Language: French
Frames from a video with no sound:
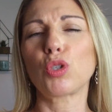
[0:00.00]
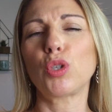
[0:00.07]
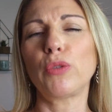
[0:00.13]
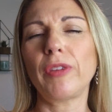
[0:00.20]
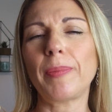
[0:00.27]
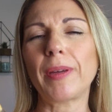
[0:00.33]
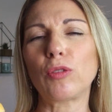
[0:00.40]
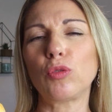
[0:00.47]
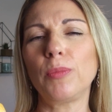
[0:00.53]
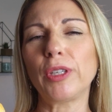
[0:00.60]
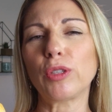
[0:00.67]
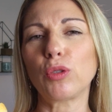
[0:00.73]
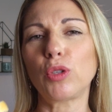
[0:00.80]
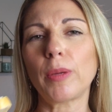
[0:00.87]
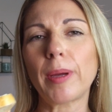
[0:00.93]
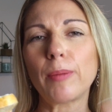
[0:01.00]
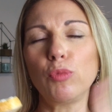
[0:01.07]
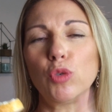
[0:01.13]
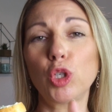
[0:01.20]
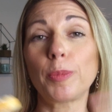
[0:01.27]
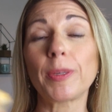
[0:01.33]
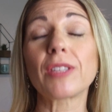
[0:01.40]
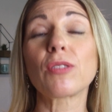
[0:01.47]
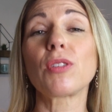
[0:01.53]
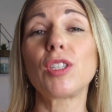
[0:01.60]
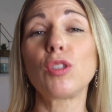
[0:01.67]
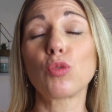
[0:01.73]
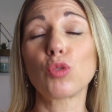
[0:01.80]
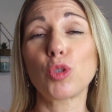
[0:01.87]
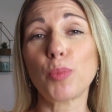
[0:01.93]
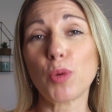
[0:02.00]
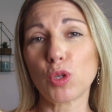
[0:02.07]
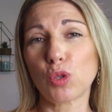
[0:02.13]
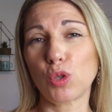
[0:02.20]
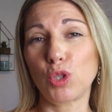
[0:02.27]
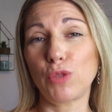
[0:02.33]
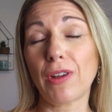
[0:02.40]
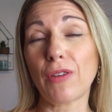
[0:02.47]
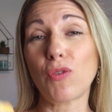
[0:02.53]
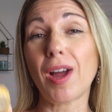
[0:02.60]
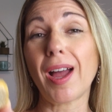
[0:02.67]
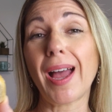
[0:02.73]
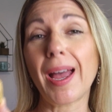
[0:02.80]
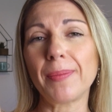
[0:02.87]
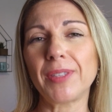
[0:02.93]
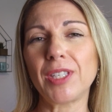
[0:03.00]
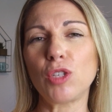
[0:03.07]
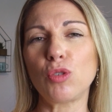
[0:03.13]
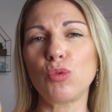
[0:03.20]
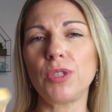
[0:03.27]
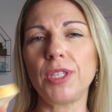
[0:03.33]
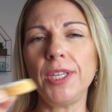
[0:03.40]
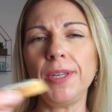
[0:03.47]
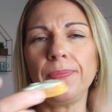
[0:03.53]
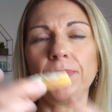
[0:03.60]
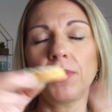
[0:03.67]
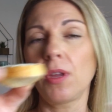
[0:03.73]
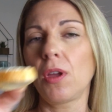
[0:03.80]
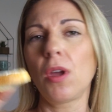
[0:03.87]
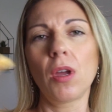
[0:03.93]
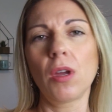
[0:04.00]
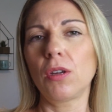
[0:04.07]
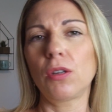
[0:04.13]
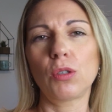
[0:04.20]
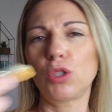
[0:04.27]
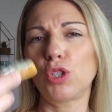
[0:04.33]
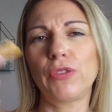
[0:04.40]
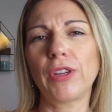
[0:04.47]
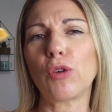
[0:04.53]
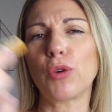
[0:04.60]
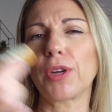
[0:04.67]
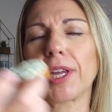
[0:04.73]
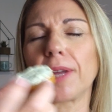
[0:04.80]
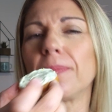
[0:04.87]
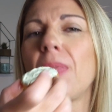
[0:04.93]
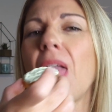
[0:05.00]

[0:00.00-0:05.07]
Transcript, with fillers: je ne vais pas tout mettre dans ma bouche parce que sinon je pense que je vais avoir un petit souci. Euh, je vais croquer.